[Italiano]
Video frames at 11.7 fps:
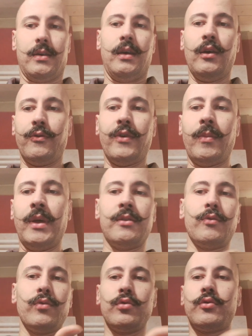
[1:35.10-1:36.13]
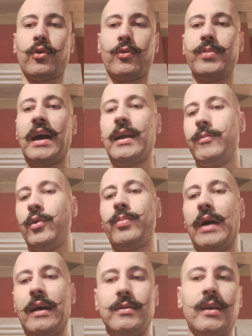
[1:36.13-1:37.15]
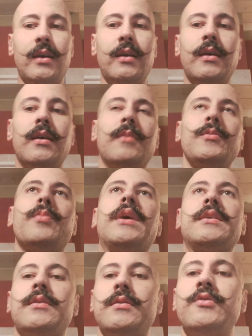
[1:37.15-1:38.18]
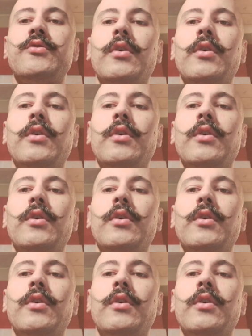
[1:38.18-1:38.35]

Io ovviamente ho voluto copiare mio padre e mio padre di